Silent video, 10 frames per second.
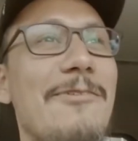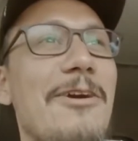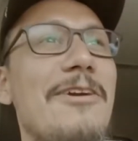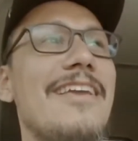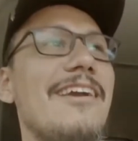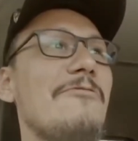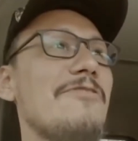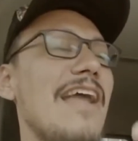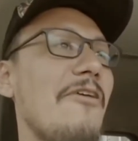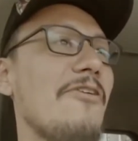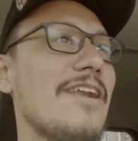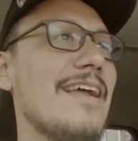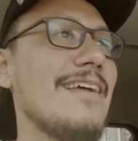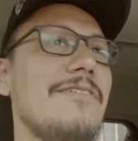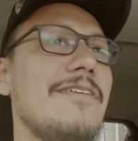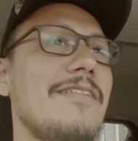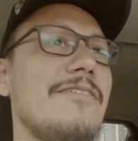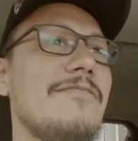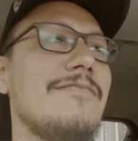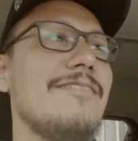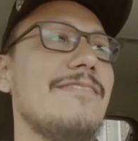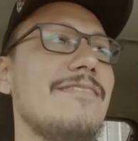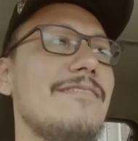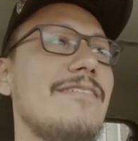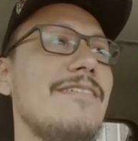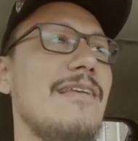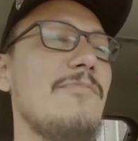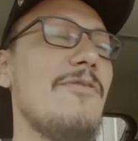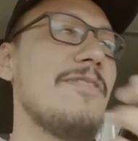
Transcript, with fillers: veo a Guille con una gorra y digo, ¿le hemos